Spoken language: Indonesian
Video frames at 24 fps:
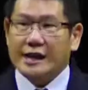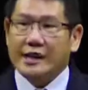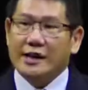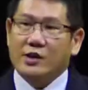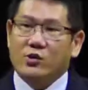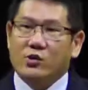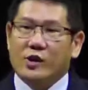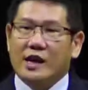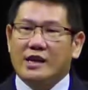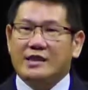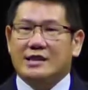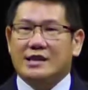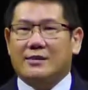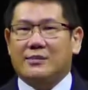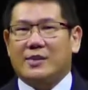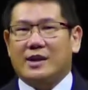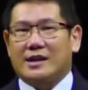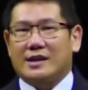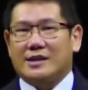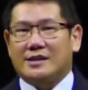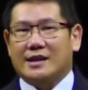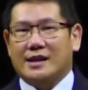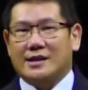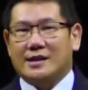adik kuasa
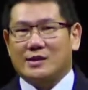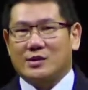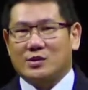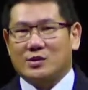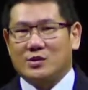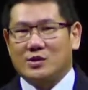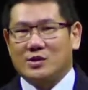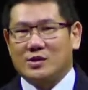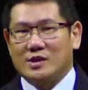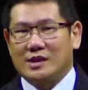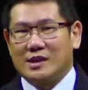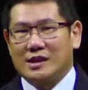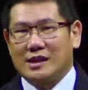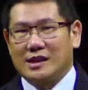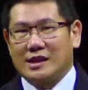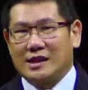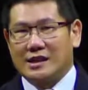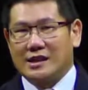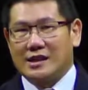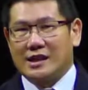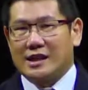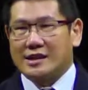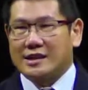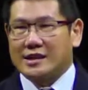pada saat itu
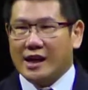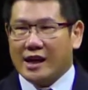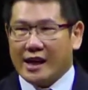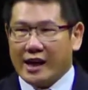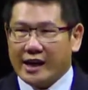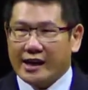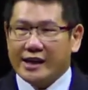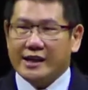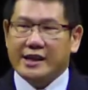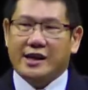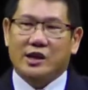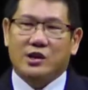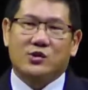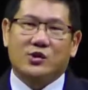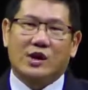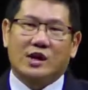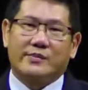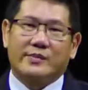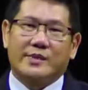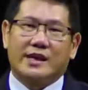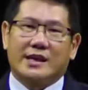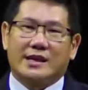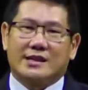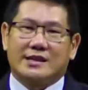dengan kekayaan yang luar
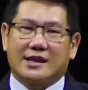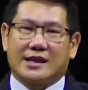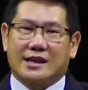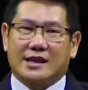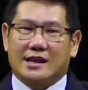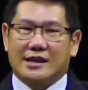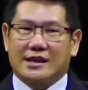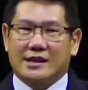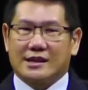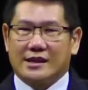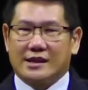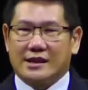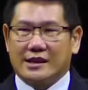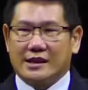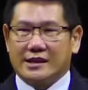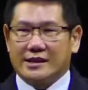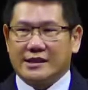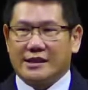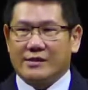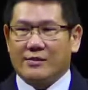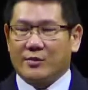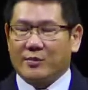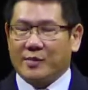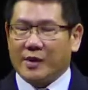biasa.
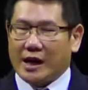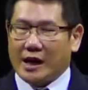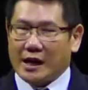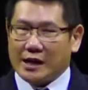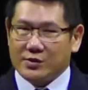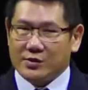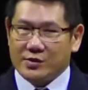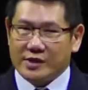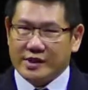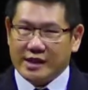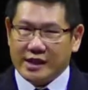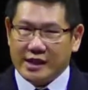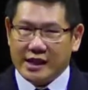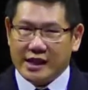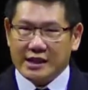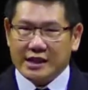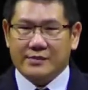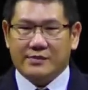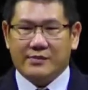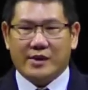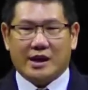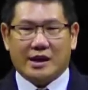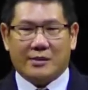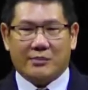Dia mempengaruhi dunia di
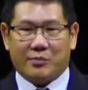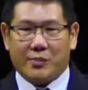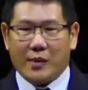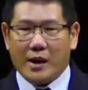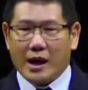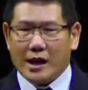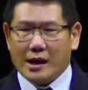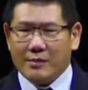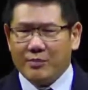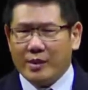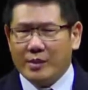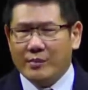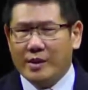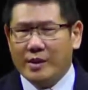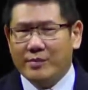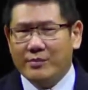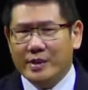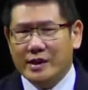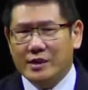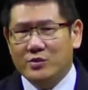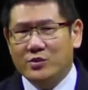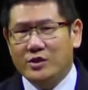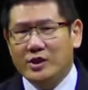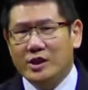mana para
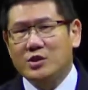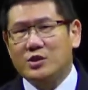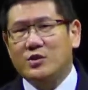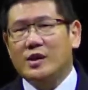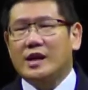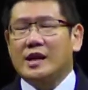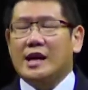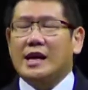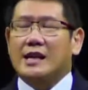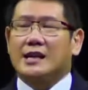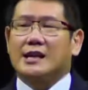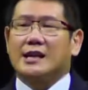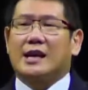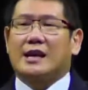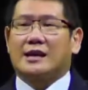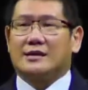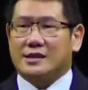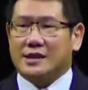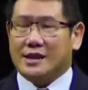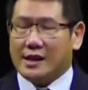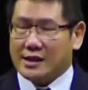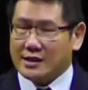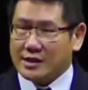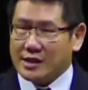pemimpin dunia juga datang
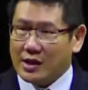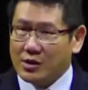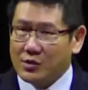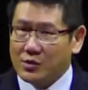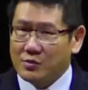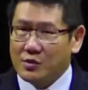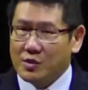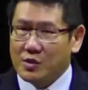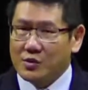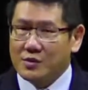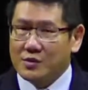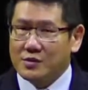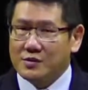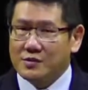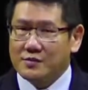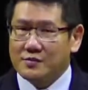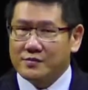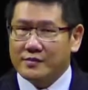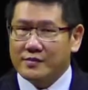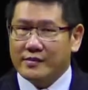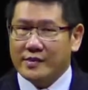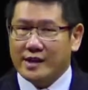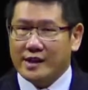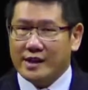mencari Salomo.
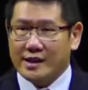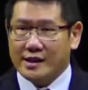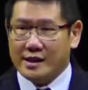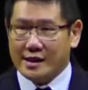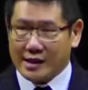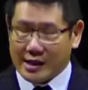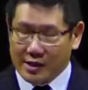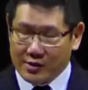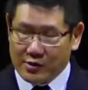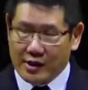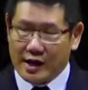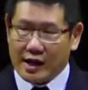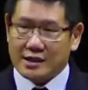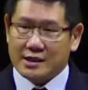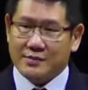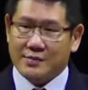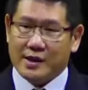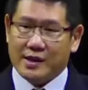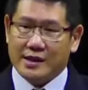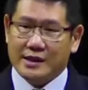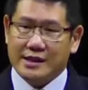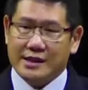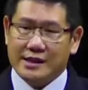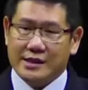Kita tahu hal
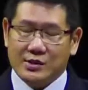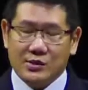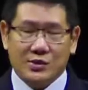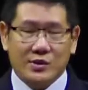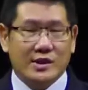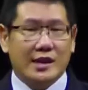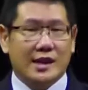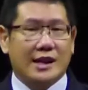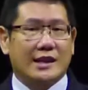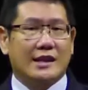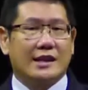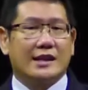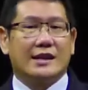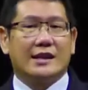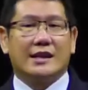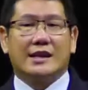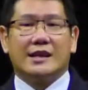seperti itu dan